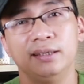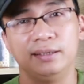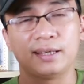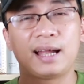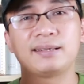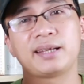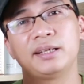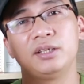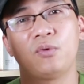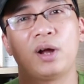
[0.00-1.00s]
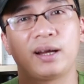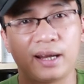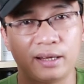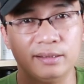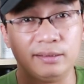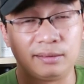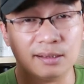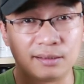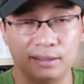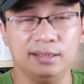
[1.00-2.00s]
Thì hai chai nước hoa này
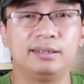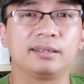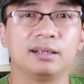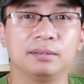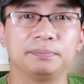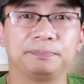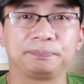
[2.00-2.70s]
cực kỳ thích hợp